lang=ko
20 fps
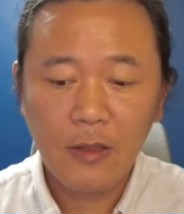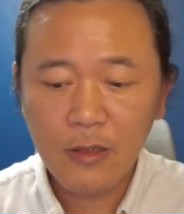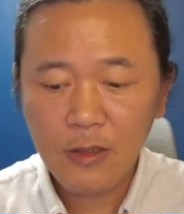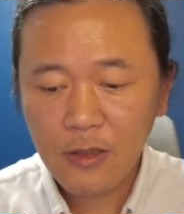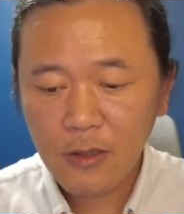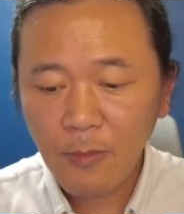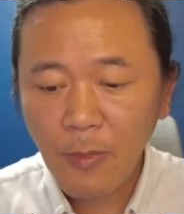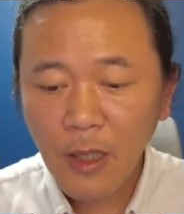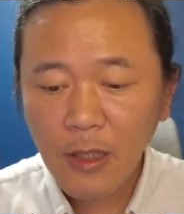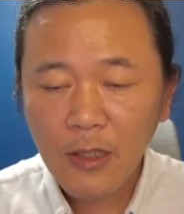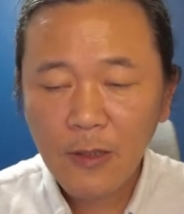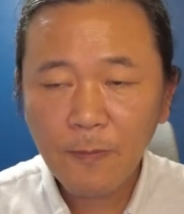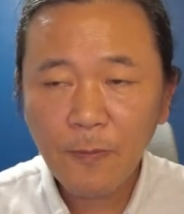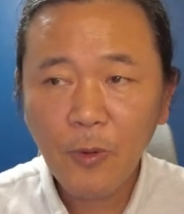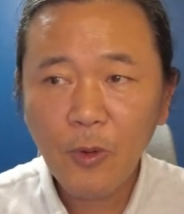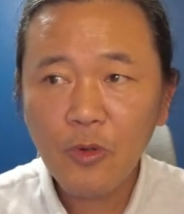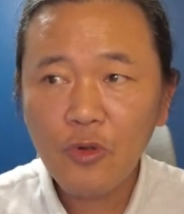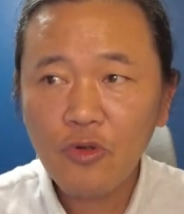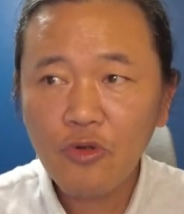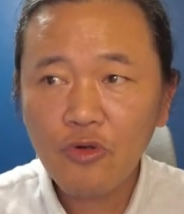
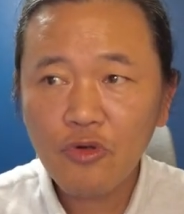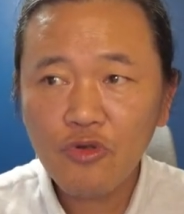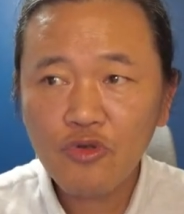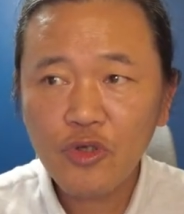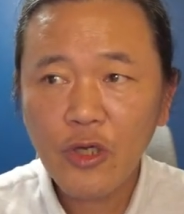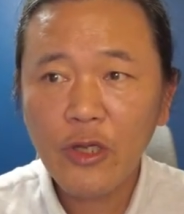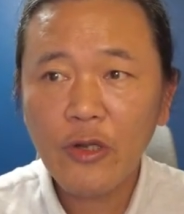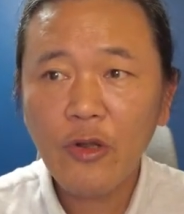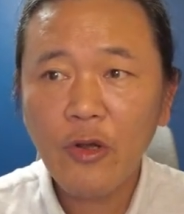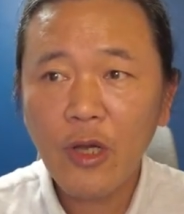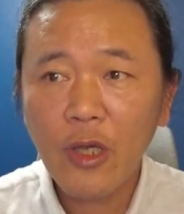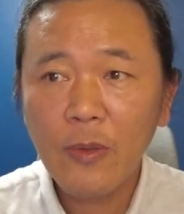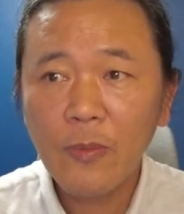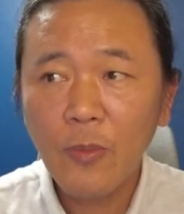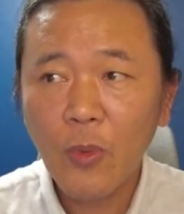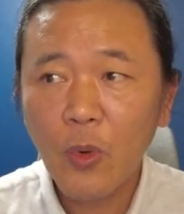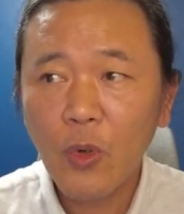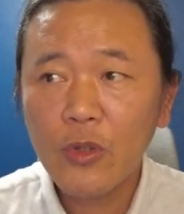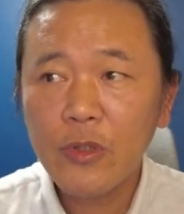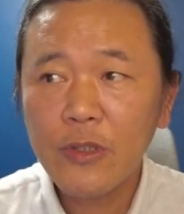스마트폰으로 촬영한
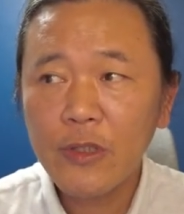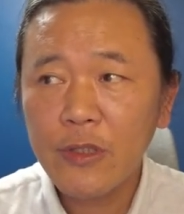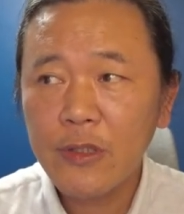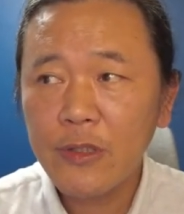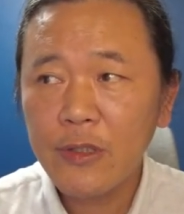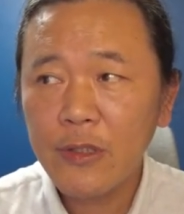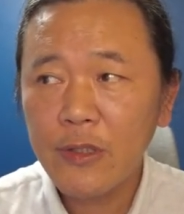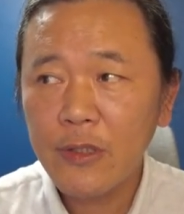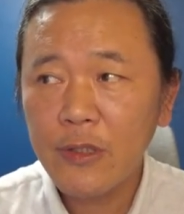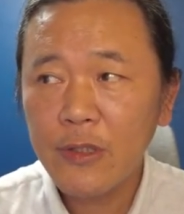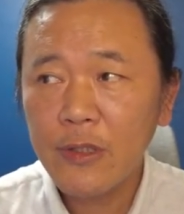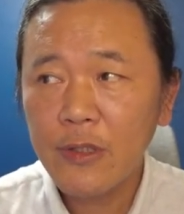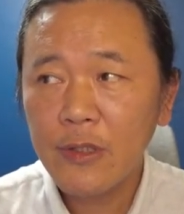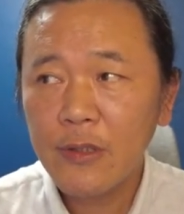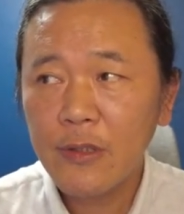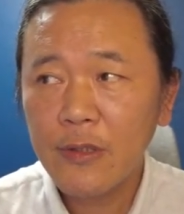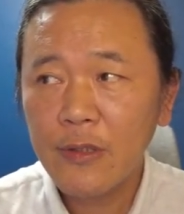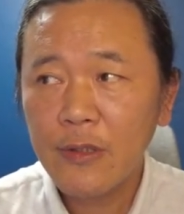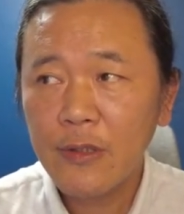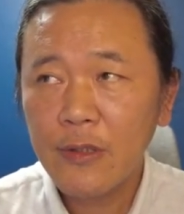모든
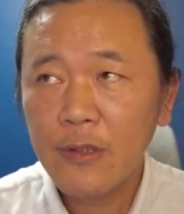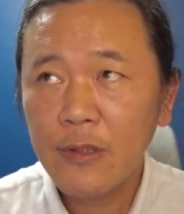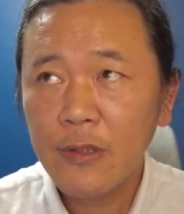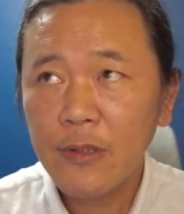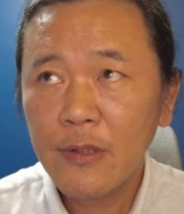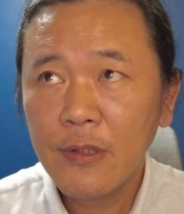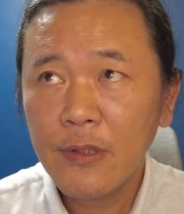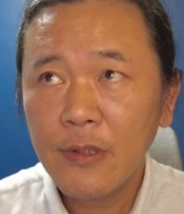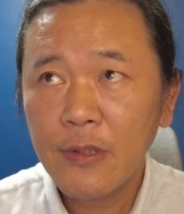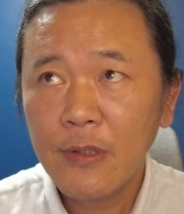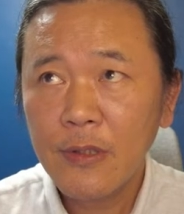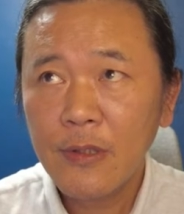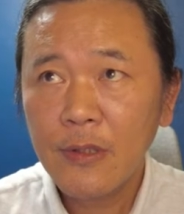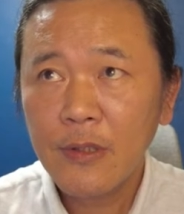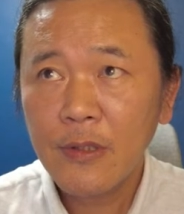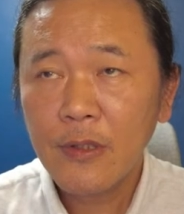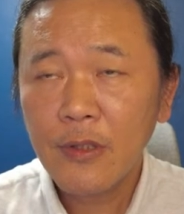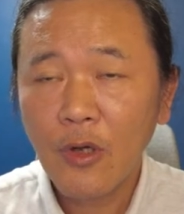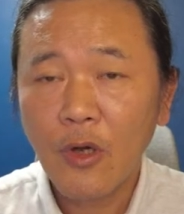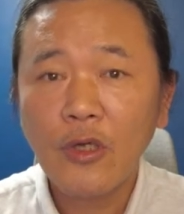
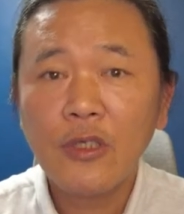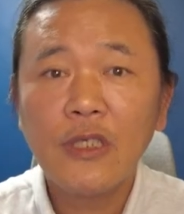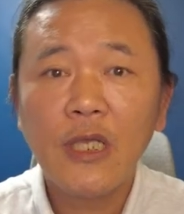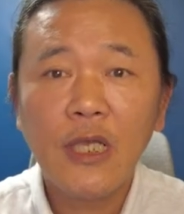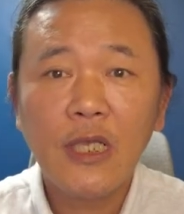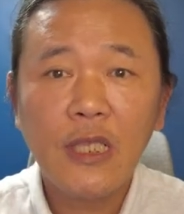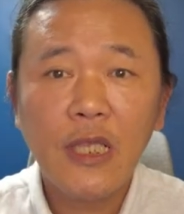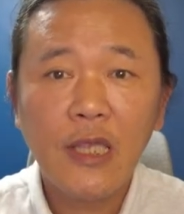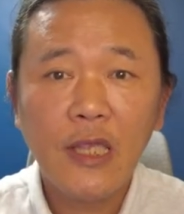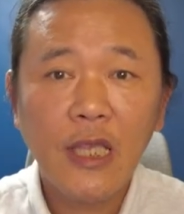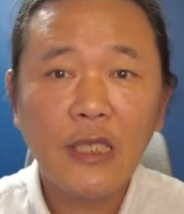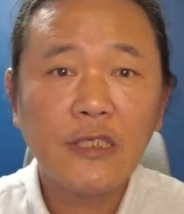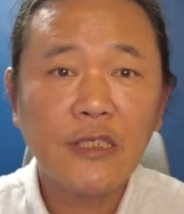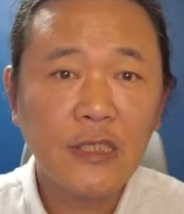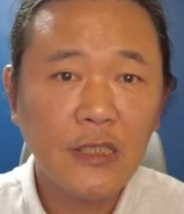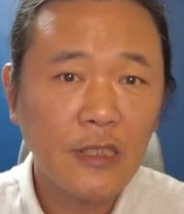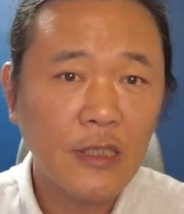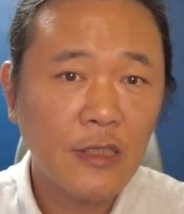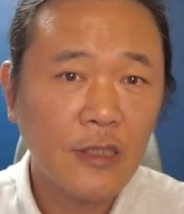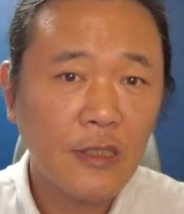영상이나
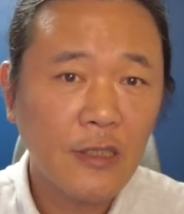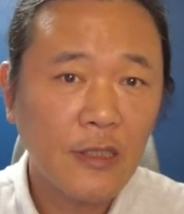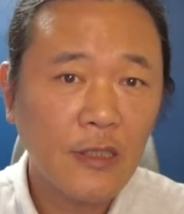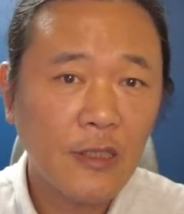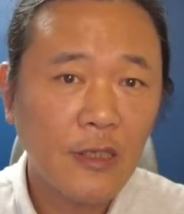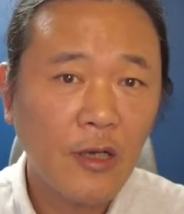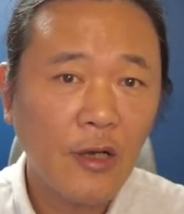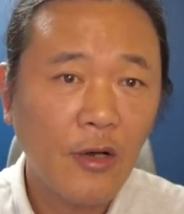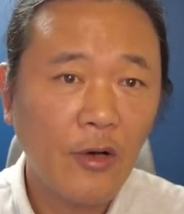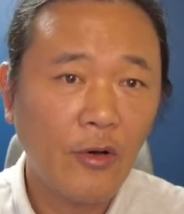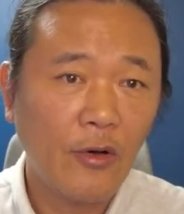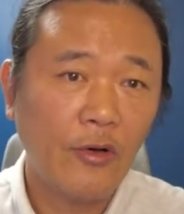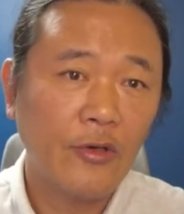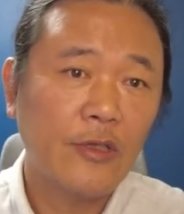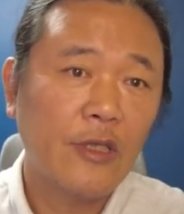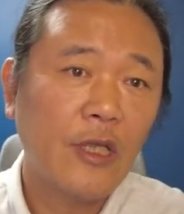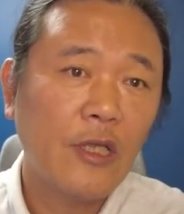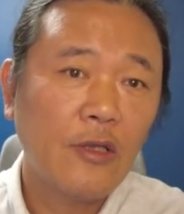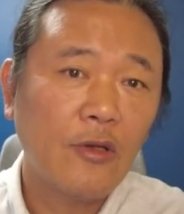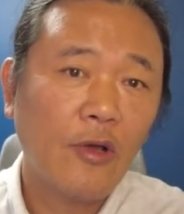사진은
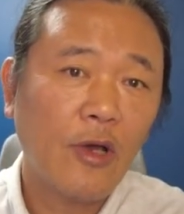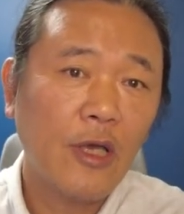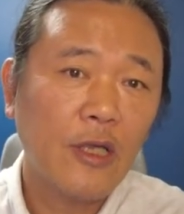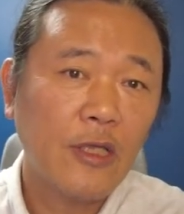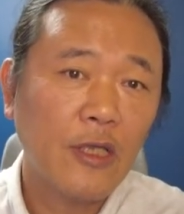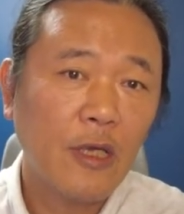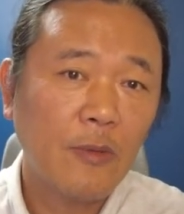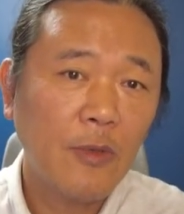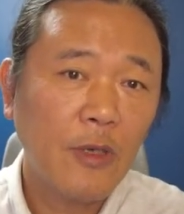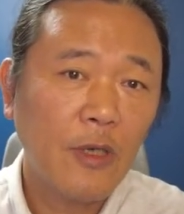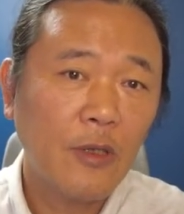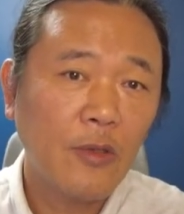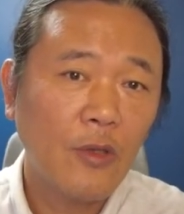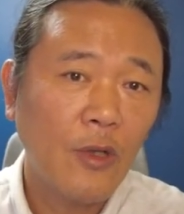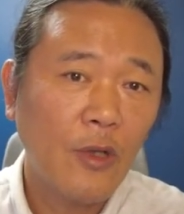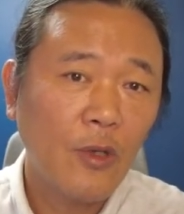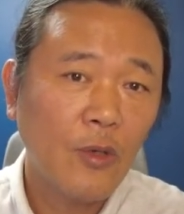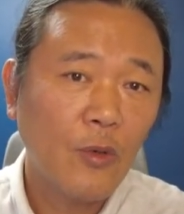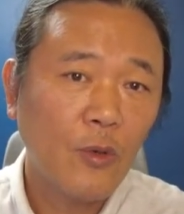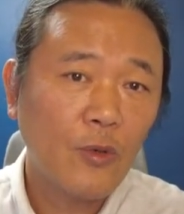어디에 들어가 있냐면
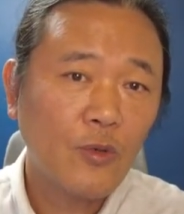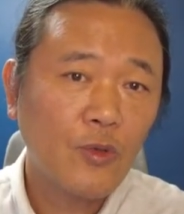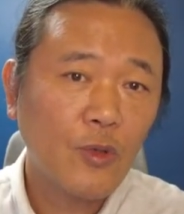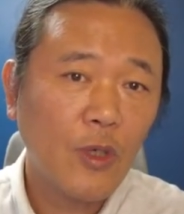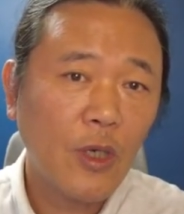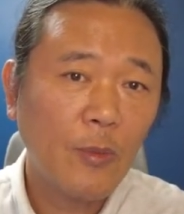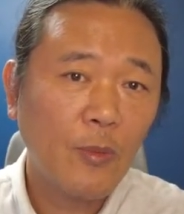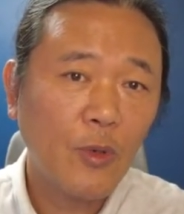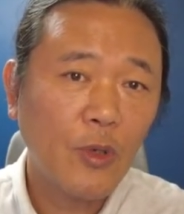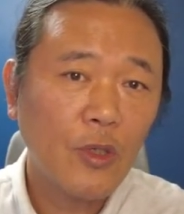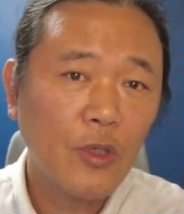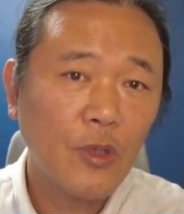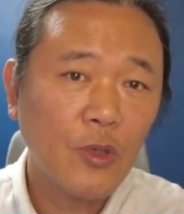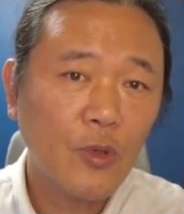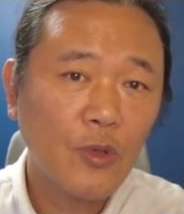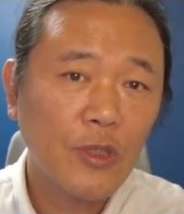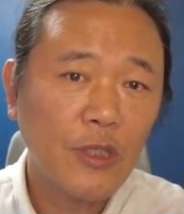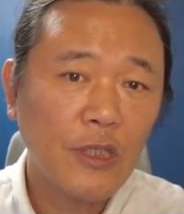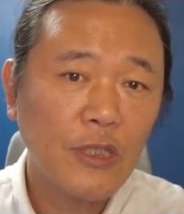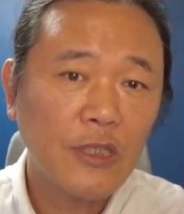이쪽에
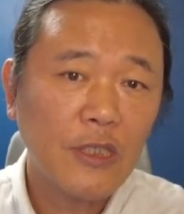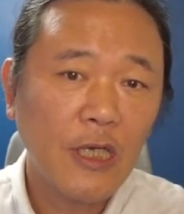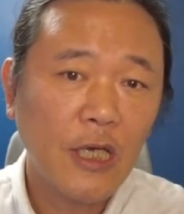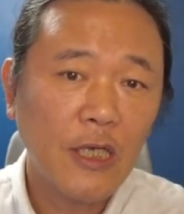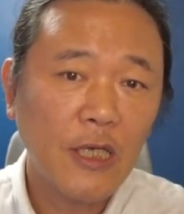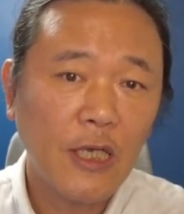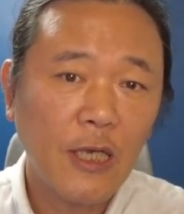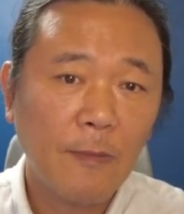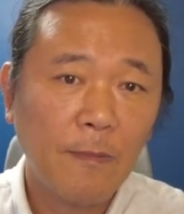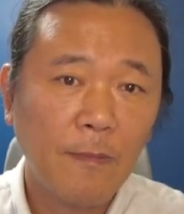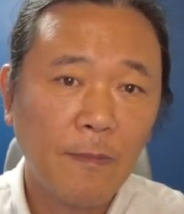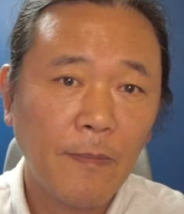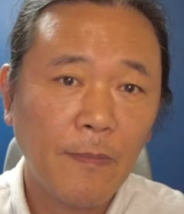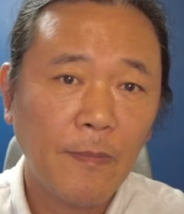보이는 이 DCIM